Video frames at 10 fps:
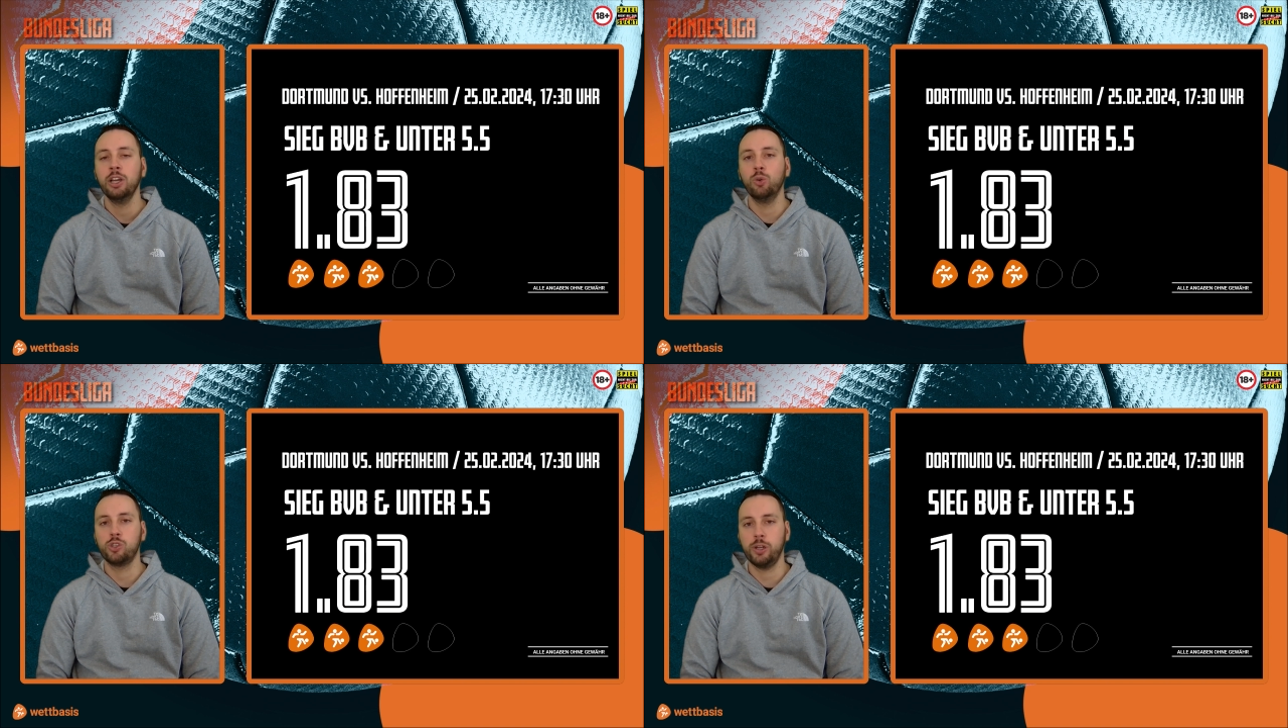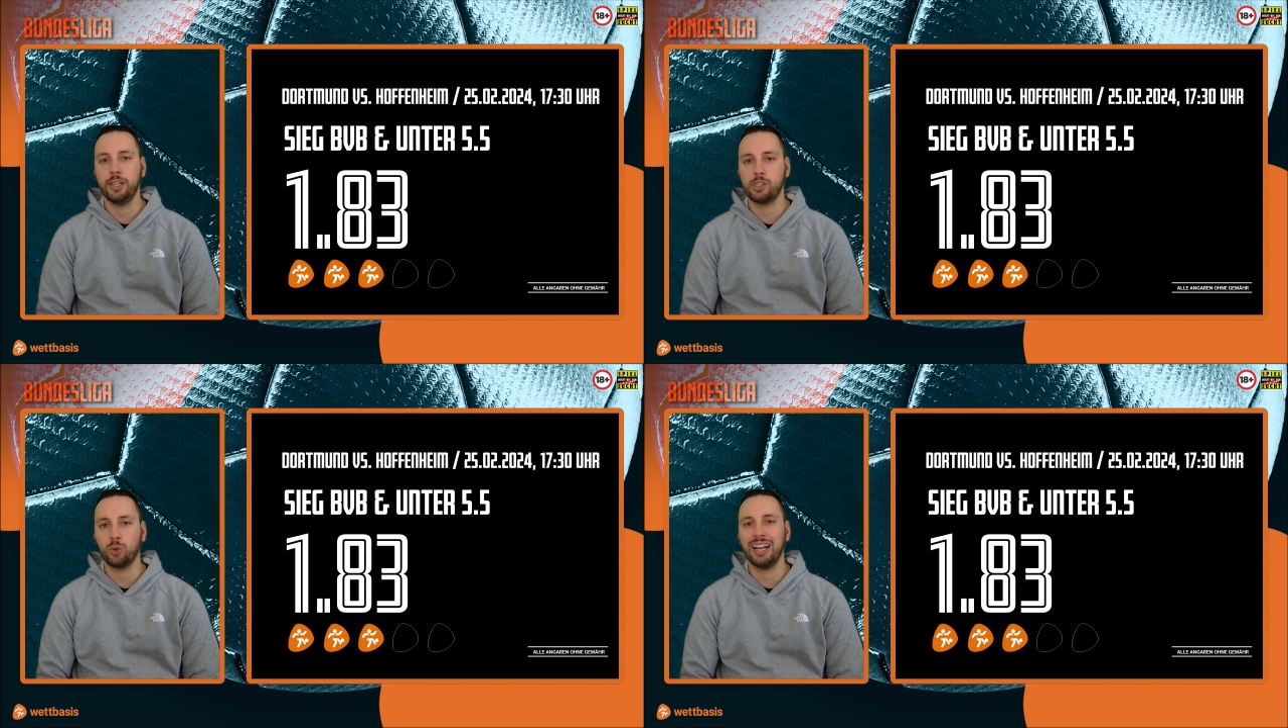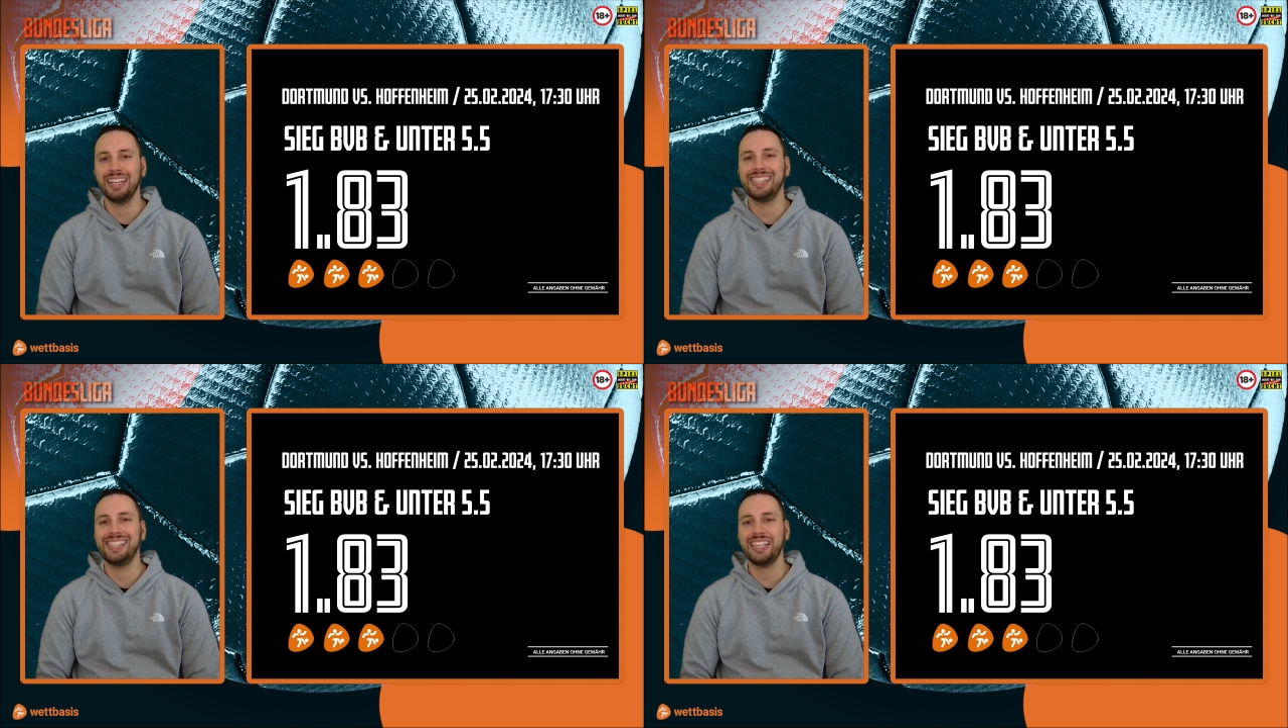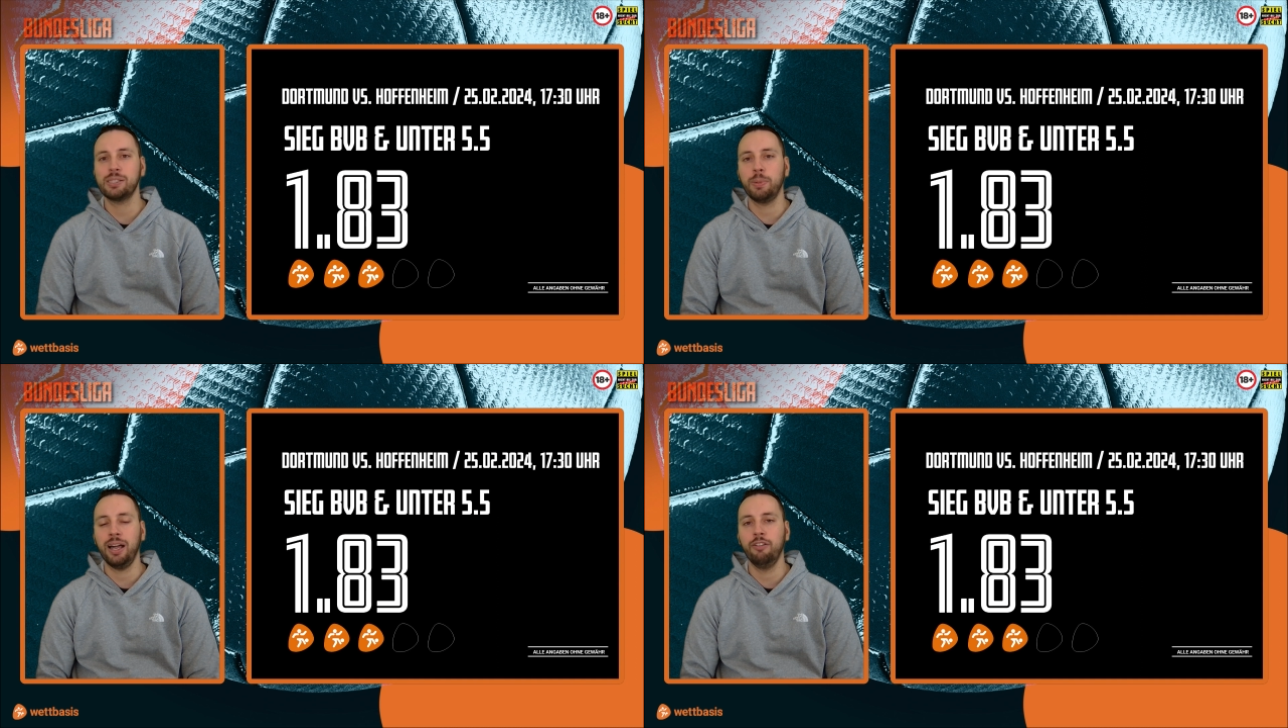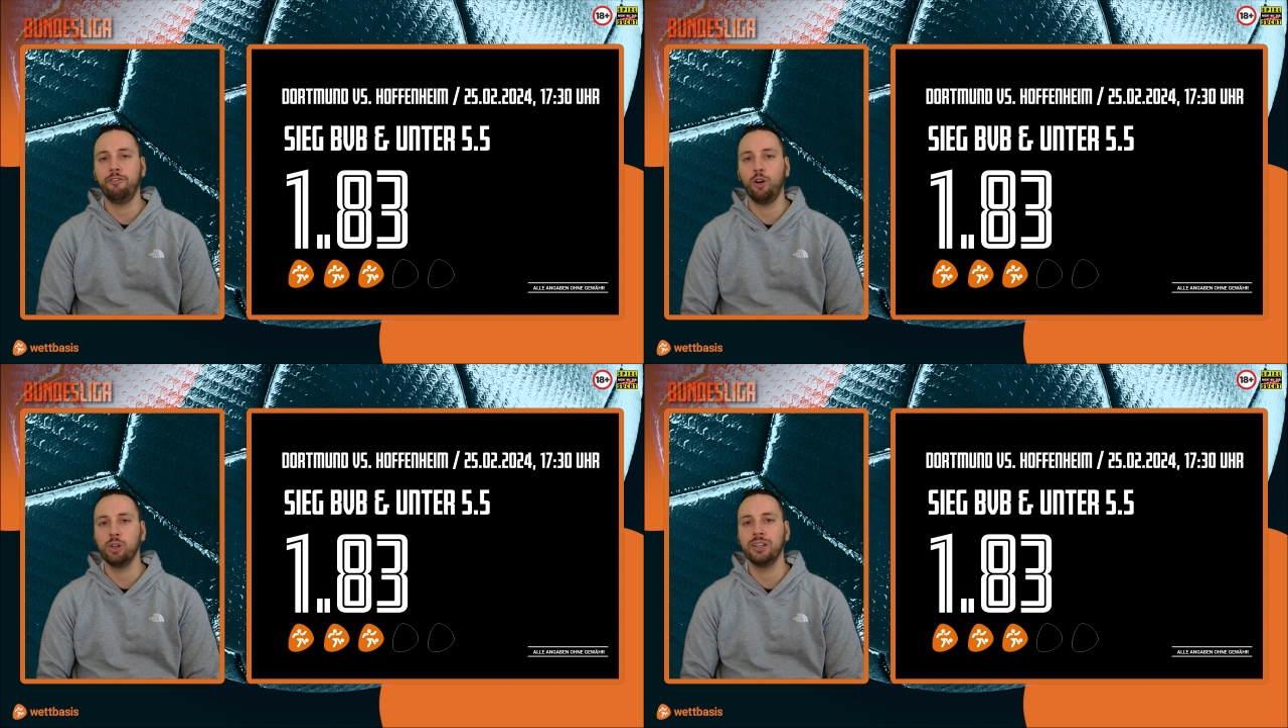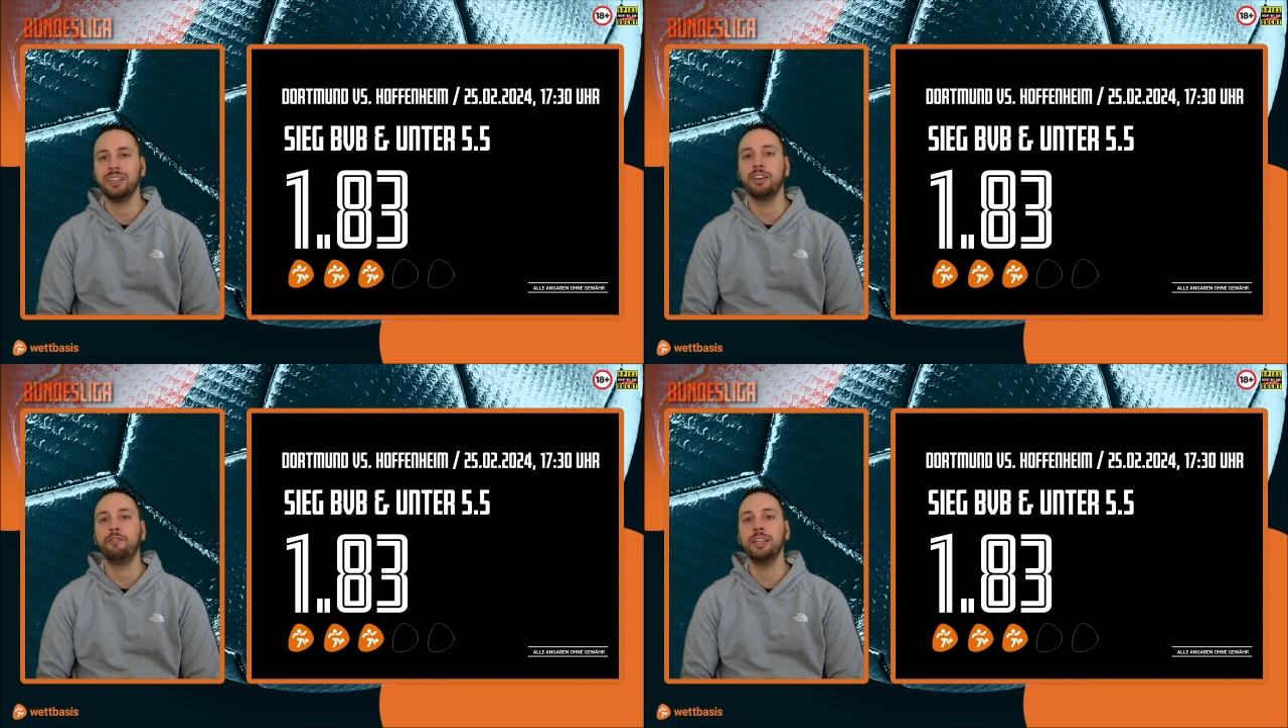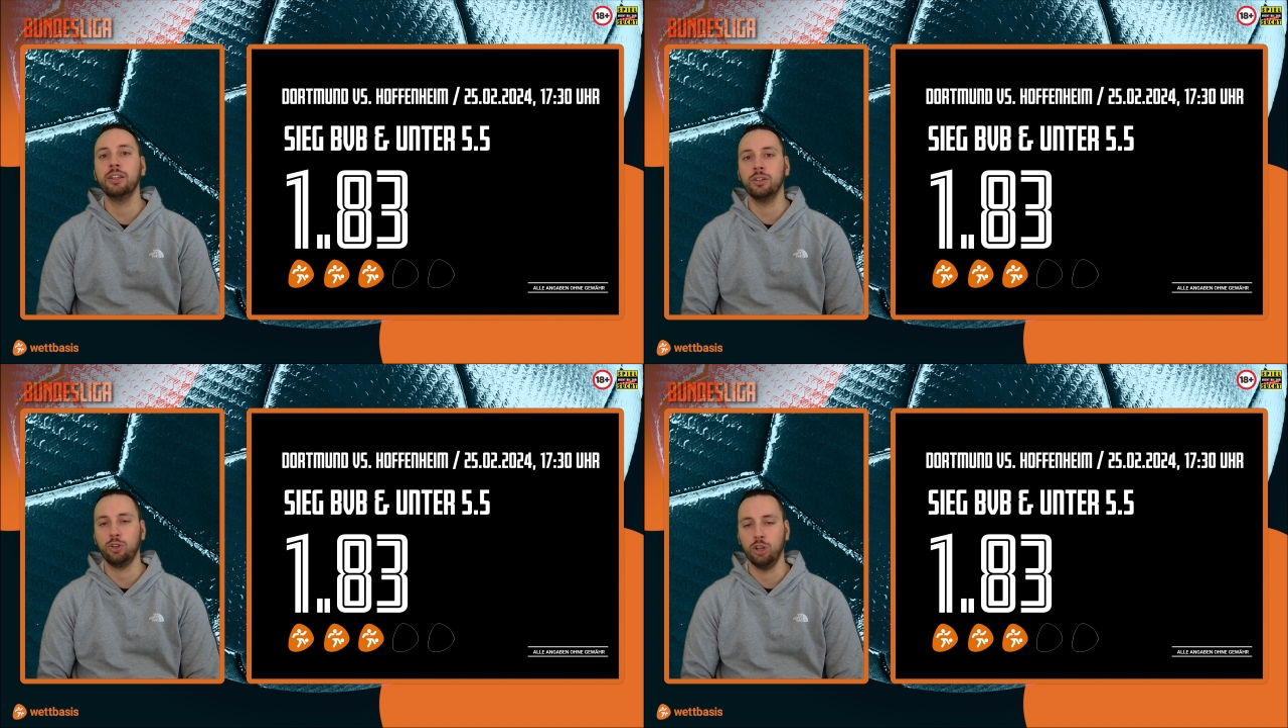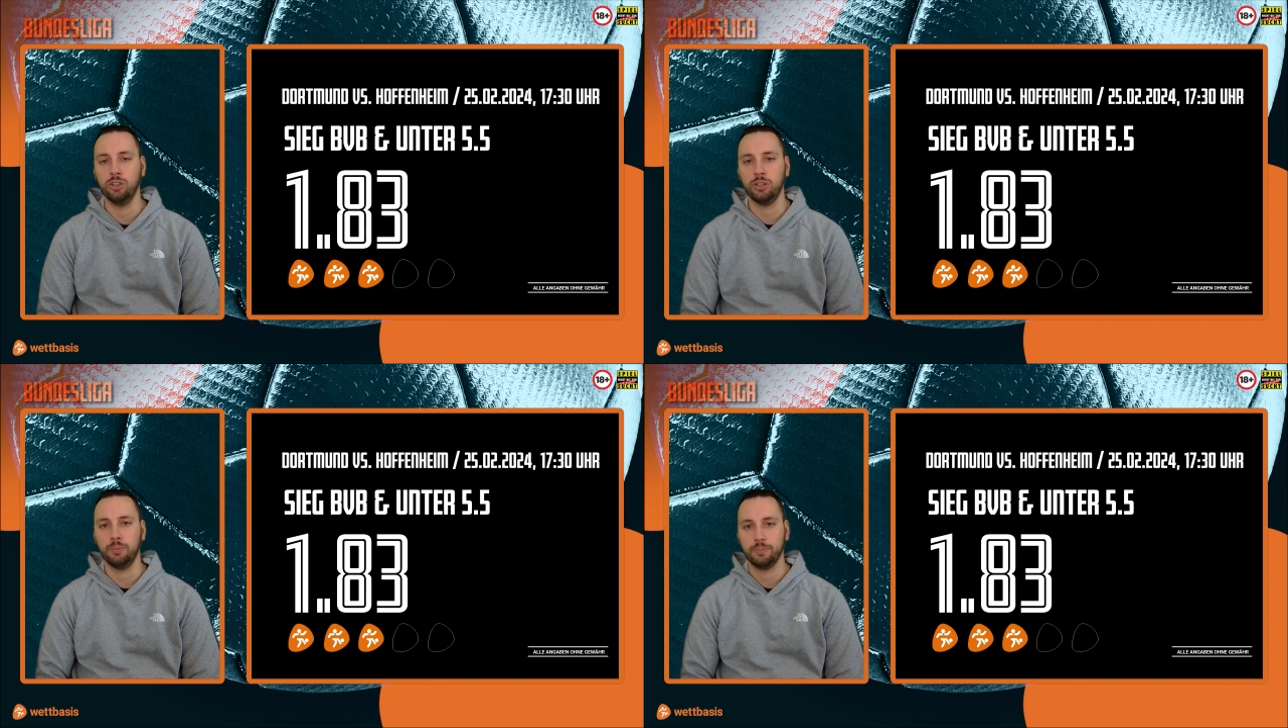und zuletzt sogar sechsmal in Folge gewinnen konnte.